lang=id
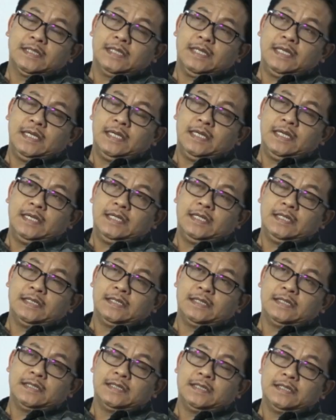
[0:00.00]
Uh,
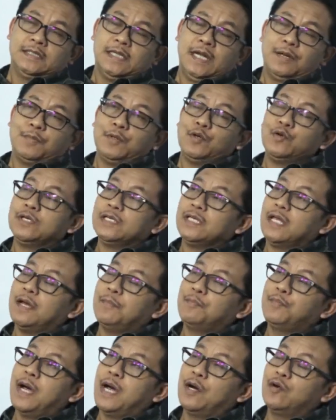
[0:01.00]
yang perlu
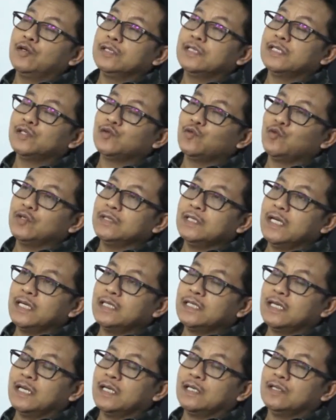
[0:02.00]
kita bangun sesungguhnya
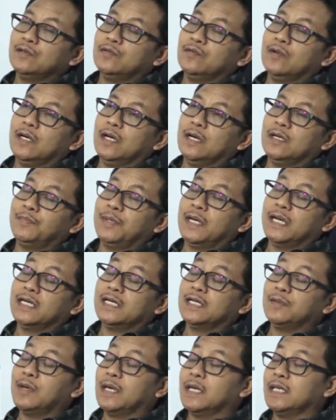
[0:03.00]
adalah dua
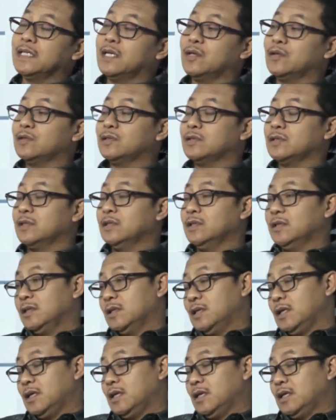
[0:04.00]
paradigma kita harus
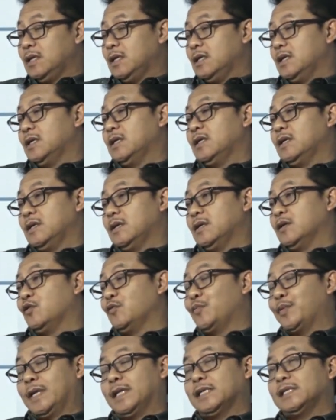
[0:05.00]
uh,
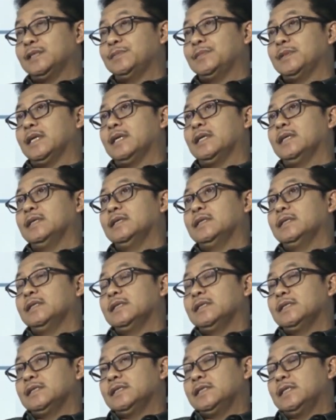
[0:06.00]
komprehensif ya.
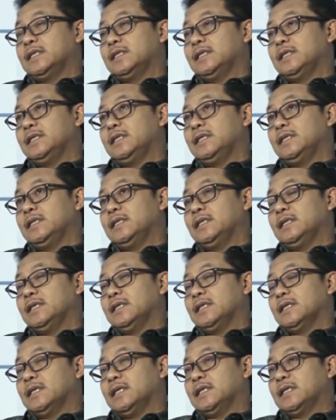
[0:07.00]
Jadi
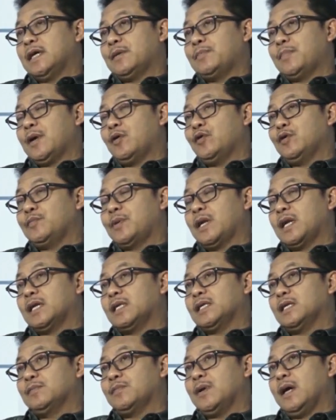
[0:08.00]
kita bangun
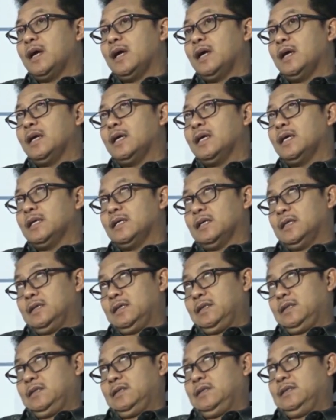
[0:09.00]
paradigma
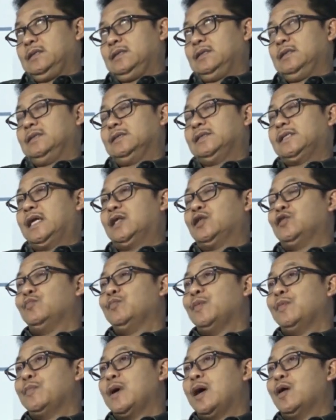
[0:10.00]
uh, satu
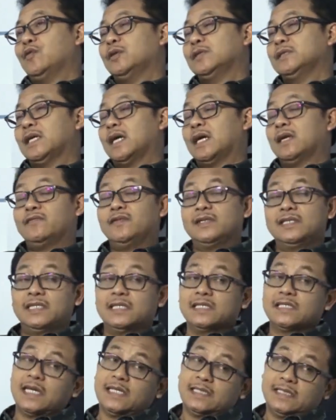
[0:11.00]
membangun jangan
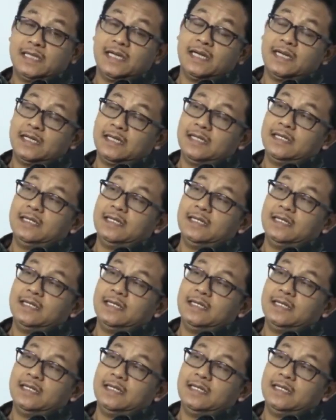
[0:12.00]
fisik saja.